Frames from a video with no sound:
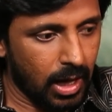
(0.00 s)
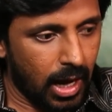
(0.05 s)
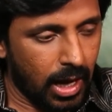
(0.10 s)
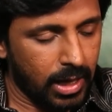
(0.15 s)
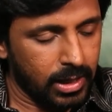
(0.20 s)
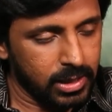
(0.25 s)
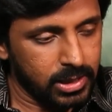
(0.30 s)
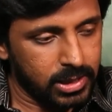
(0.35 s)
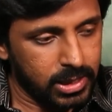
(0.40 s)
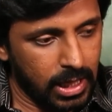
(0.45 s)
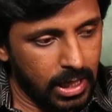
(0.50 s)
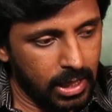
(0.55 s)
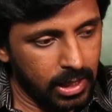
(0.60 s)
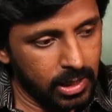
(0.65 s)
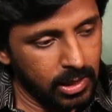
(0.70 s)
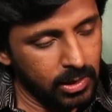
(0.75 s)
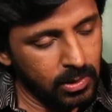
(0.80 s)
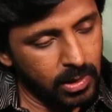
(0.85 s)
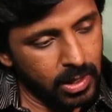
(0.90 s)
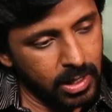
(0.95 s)
ఆయన
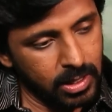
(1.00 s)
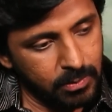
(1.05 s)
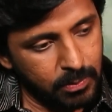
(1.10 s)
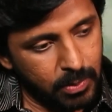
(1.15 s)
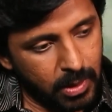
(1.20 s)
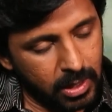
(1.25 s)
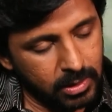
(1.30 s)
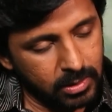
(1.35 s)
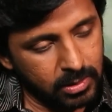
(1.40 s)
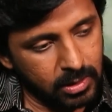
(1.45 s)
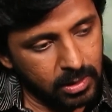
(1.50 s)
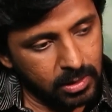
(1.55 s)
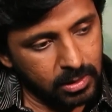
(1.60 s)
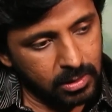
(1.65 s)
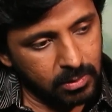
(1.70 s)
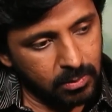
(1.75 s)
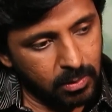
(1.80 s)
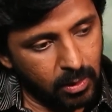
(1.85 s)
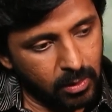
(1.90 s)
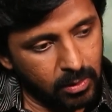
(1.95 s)
జైలర్లో ఆయన పాత్ర
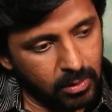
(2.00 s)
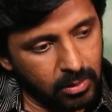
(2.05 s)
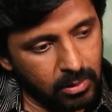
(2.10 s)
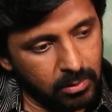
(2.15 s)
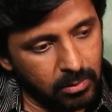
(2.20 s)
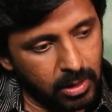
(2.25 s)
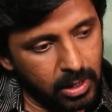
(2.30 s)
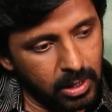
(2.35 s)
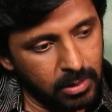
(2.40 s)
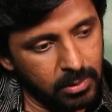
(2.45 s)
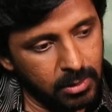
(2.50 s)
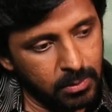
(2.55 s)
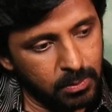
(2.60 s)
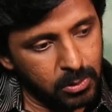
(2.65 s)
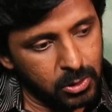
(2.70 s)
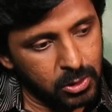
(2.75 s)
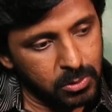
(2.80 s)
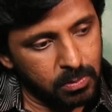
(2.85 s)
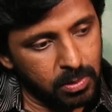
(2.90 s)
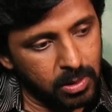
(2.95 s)
ఎంత బాగుంటుందో మళ్ళీ మీరు
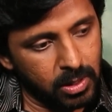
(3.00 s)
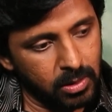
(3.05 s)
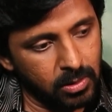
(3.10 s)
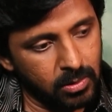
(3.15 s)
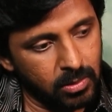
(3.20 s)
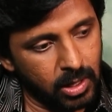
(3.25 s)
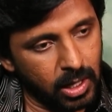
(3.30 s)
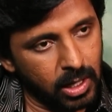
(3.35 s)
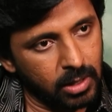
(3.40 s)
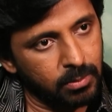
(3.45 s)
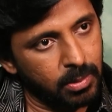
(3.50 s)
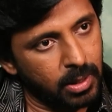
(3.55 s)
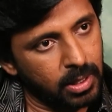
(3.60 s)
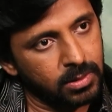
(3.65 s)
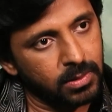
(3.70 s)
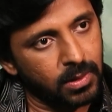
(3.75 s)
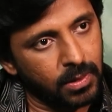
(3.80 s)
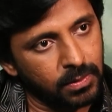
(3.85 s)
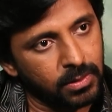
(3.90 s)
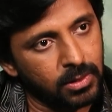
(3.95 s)
పుష్పలో కూడా ఆయన
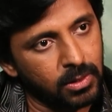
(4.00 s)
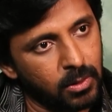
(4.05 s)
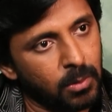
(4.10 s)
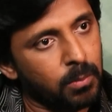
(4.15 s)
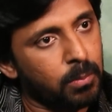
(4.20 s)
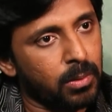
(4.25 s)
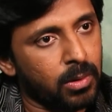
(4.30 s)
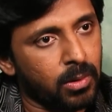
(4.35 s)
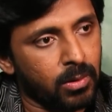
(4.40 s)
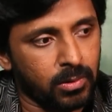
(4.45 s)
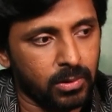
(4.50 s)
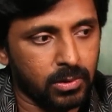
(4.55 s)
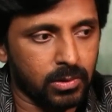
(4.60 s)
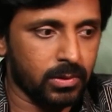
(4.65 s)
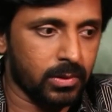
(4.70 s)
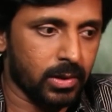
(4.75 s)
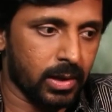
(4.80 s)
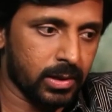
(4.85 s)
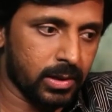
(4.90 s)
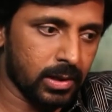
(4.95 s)
పాత్ర అంతే గొప్పగా
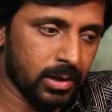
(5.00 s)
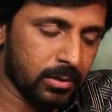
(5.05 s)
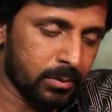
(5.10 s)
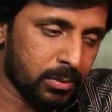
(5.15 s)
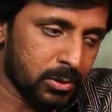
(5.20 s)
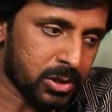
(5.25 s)
ఉంటుంది ఐ థింక్